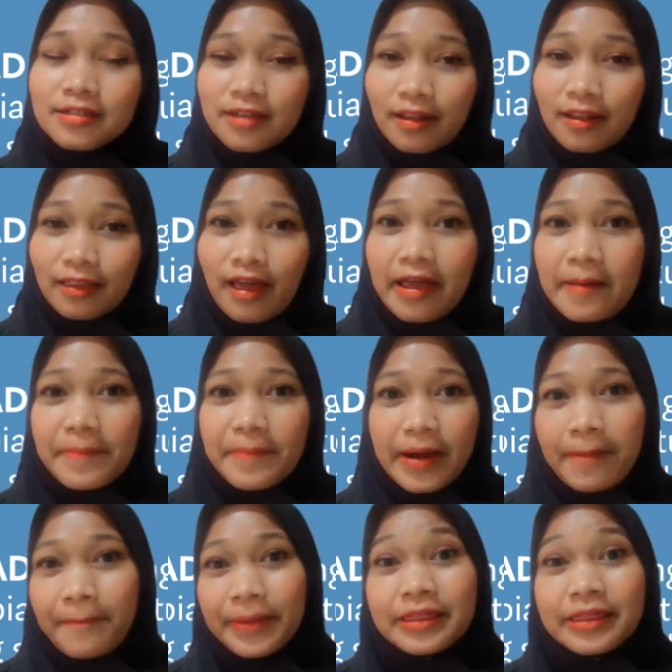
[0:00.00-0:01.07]
serta yang
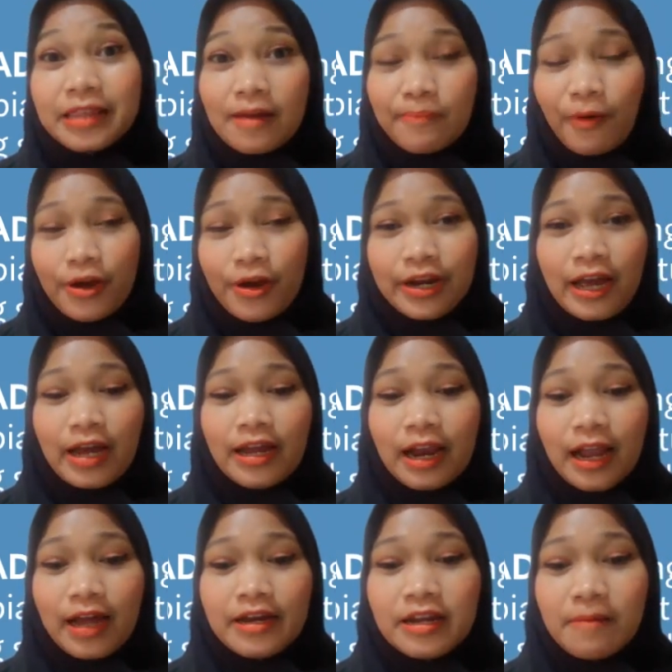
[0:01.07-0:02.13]
paling penting poinnya
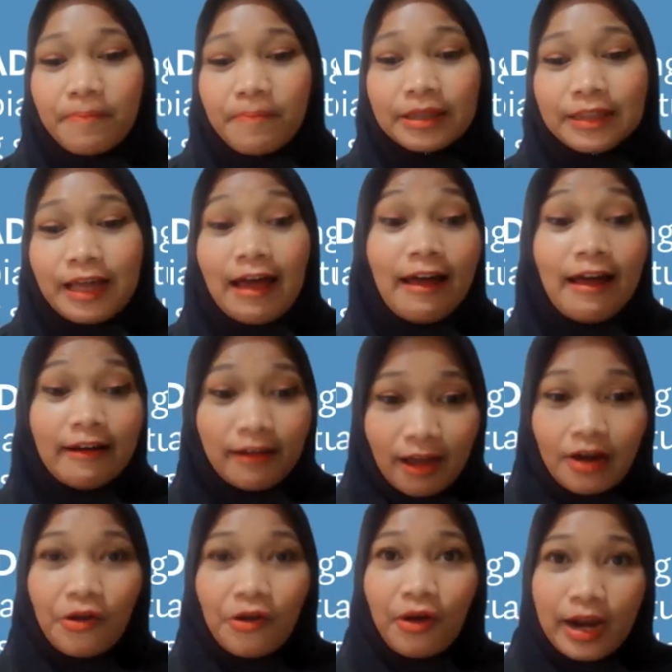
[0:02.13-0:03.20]
adalah
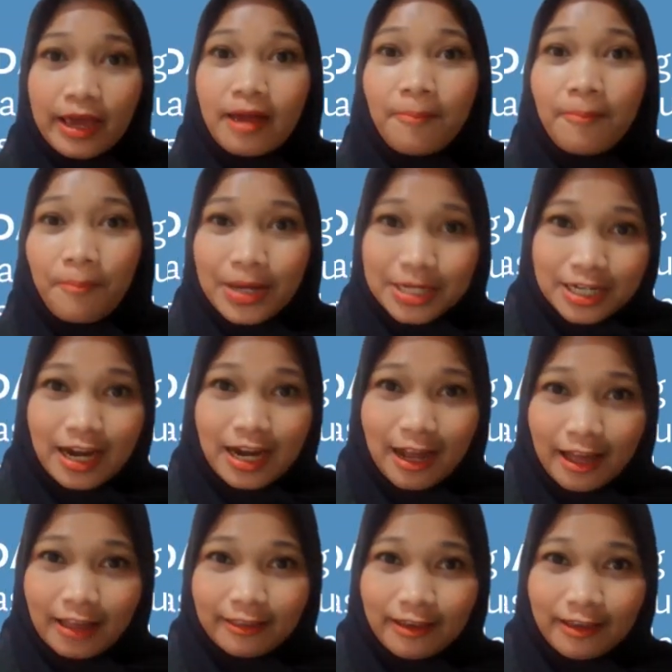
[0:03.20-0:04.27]
dipertahankan oleh
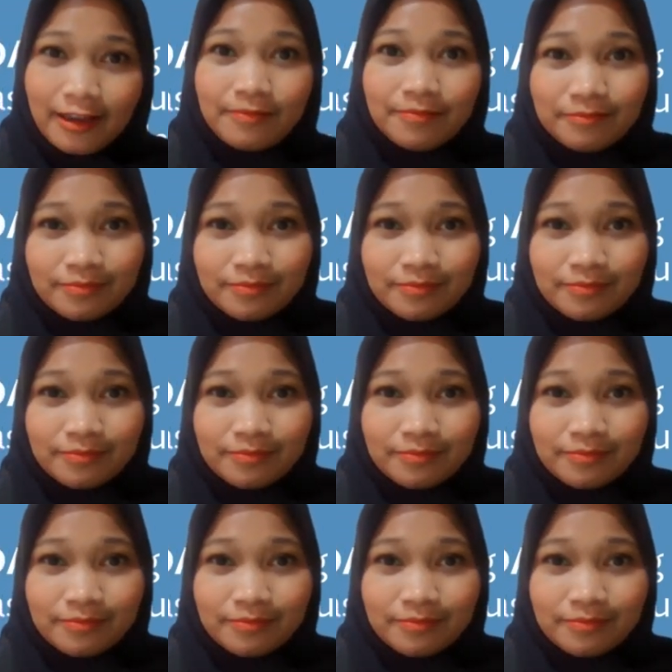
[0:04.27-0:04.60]
masyarakatnya.